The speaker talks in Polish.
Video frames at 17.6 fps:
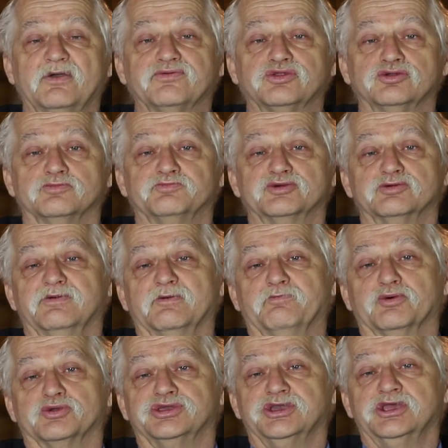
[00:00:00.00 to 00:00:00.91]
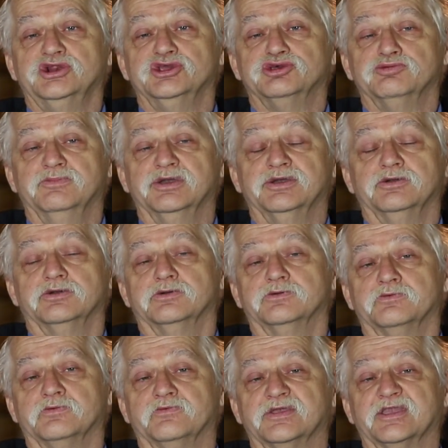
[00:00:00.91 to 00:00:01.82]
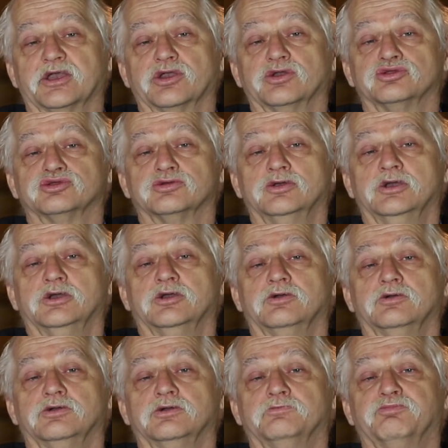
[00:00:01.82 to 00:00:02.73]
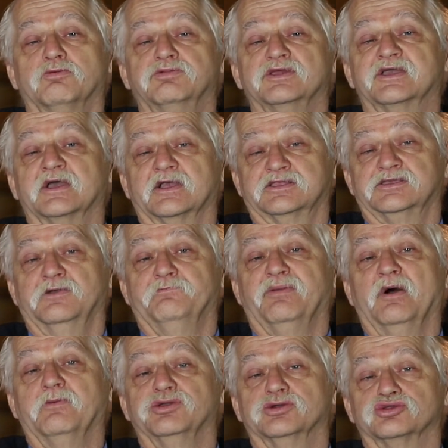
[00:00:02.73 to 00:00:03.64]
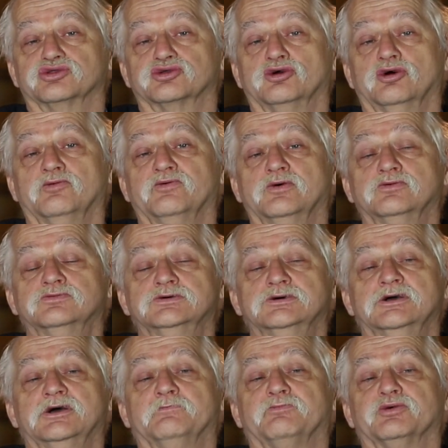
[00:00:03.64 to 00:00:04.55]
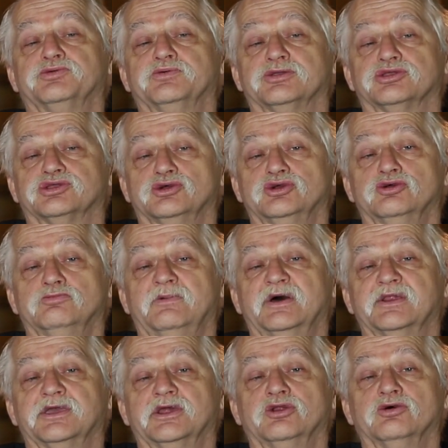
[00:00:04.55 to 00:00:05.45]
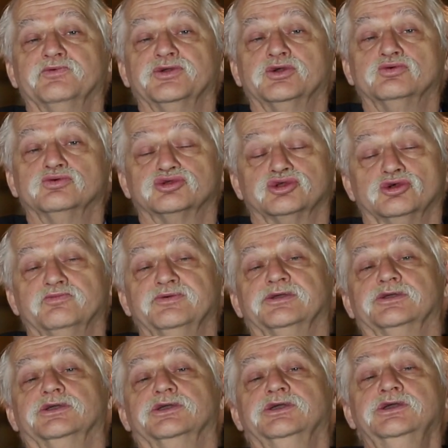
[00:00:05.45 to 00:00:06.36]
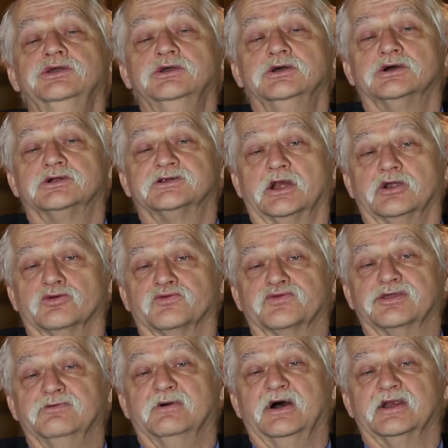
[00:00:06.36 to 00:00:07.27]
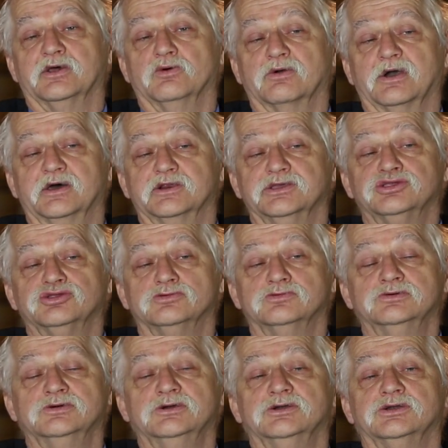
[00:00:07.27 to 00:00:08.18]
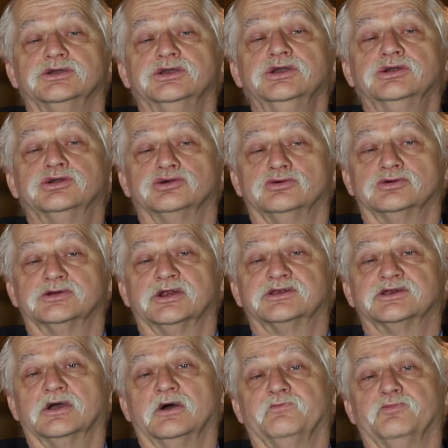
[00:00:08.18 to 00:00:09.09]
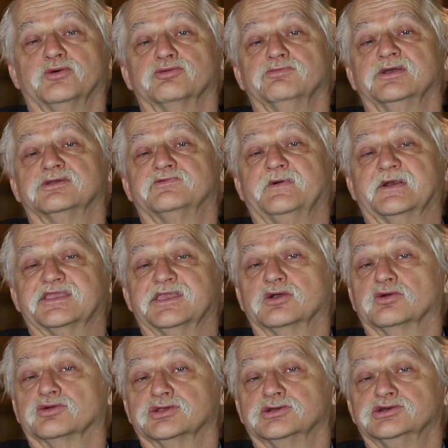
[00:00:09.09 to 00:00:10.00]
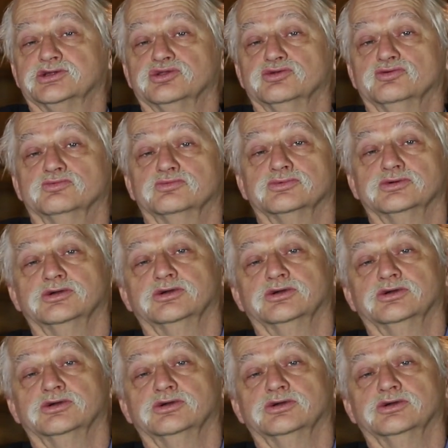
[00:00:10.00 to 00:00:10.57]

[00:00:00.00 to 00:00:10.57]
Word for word: pewną próbę podzieliśmy, y, wydając y, publikację pamiątkową poświęconą Marianowi Kucowi i chrzanowskim araukarytom i książeczka w formie czwartego zeszytu